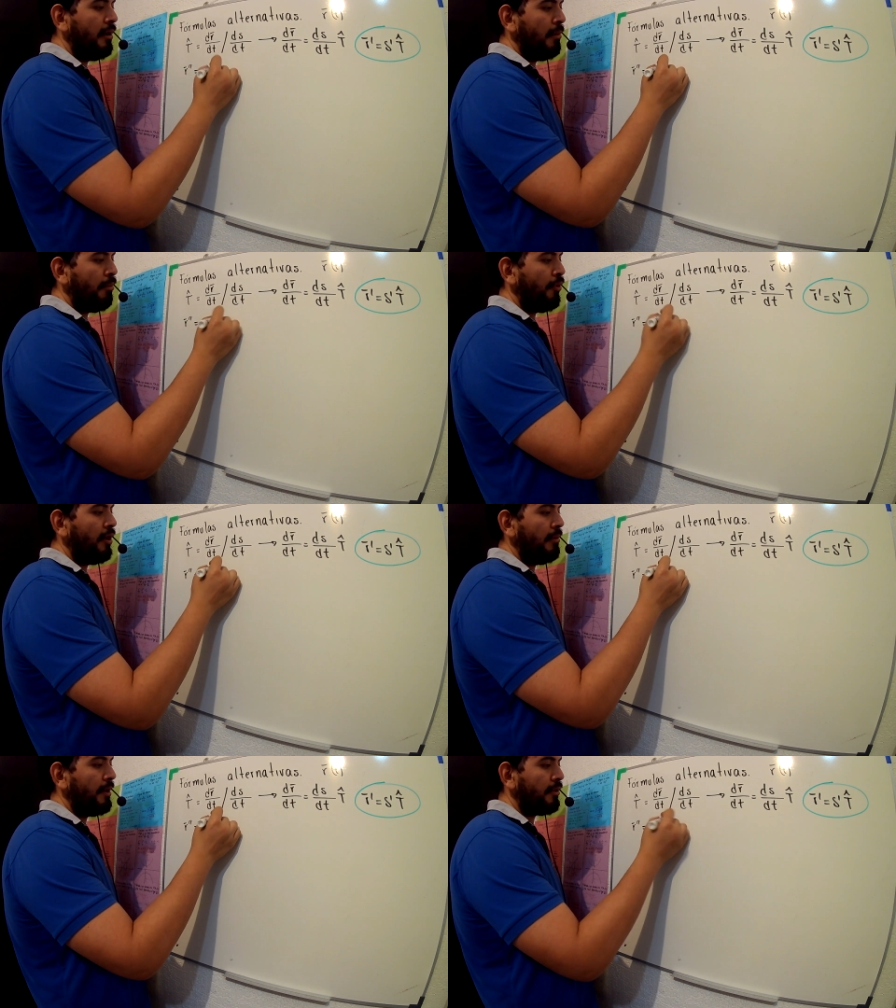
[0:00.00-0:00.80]
por el
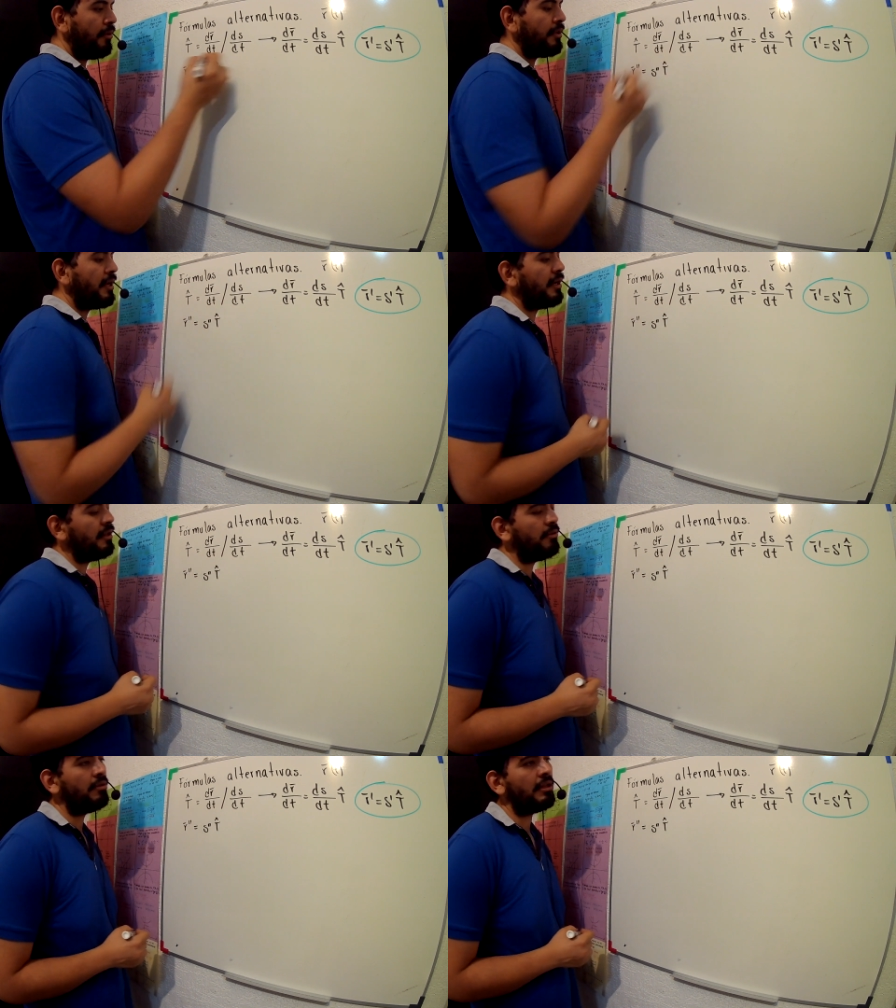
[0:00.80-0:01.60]
vector tangente
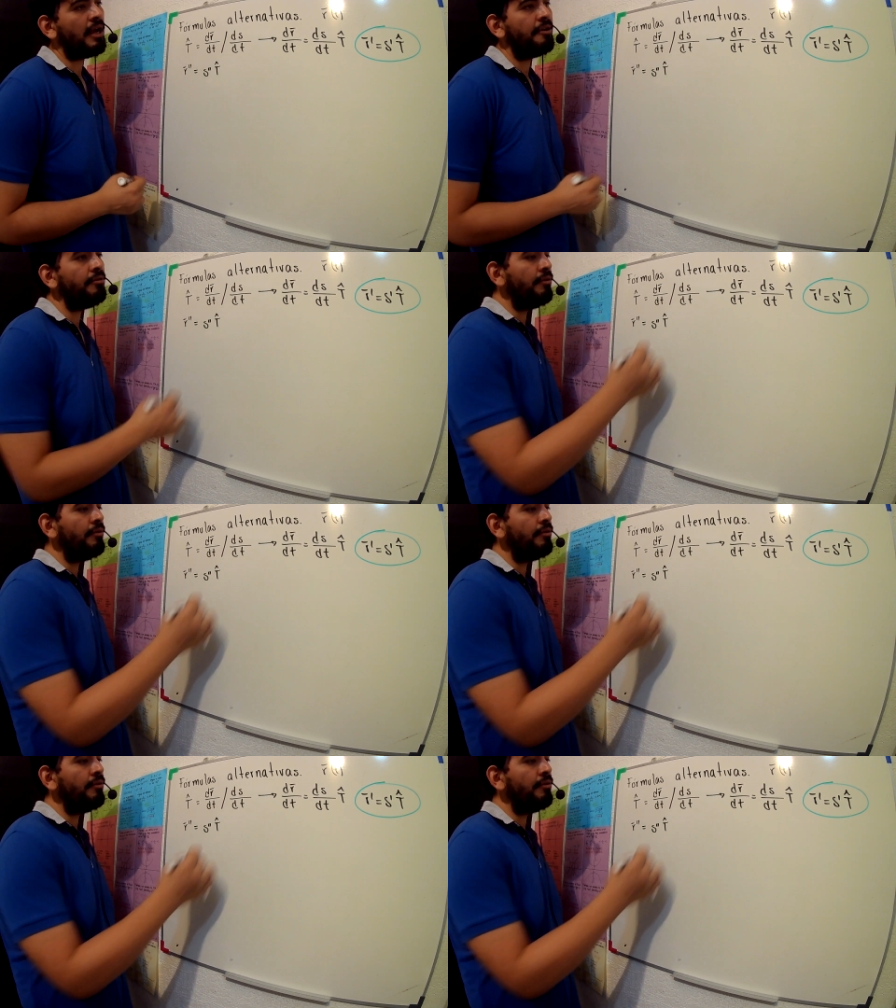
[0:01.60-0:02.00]
unitario